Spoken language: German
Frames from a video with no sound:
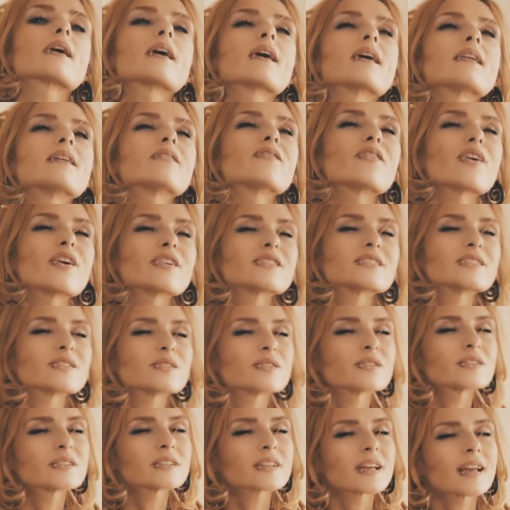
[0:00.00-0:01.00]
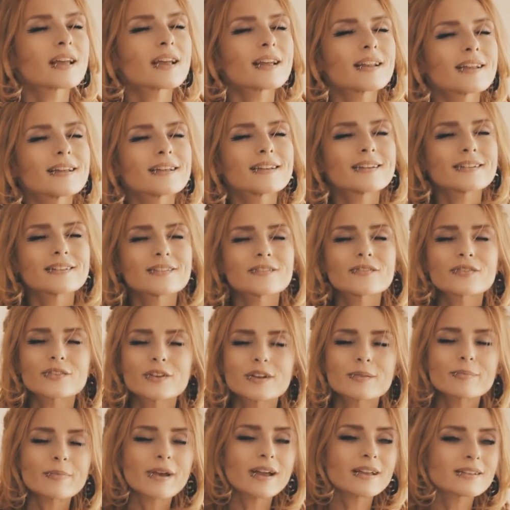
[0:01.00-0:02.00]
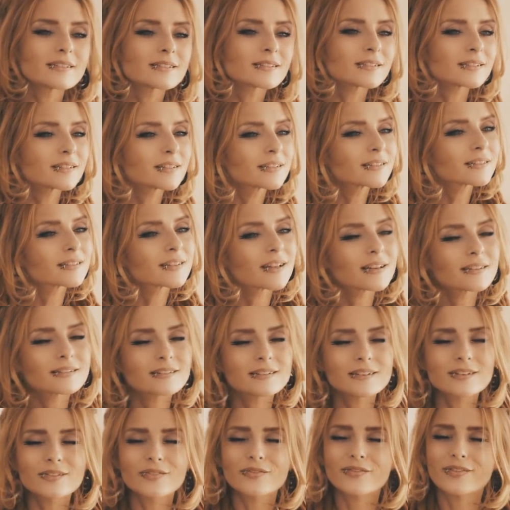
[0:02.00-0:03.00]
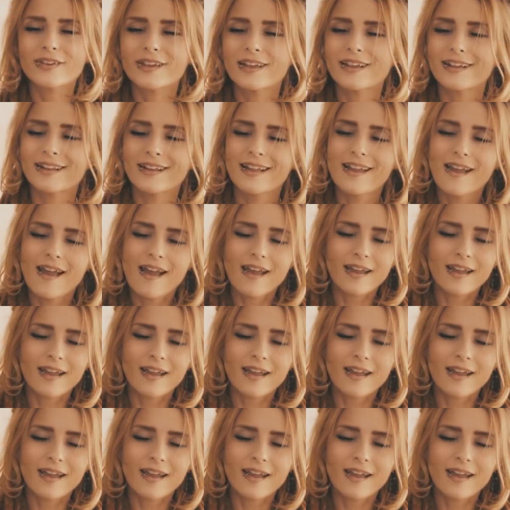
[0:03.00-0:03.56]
keine Worte, nur Tränen. Für die meisten ist das nicht viel.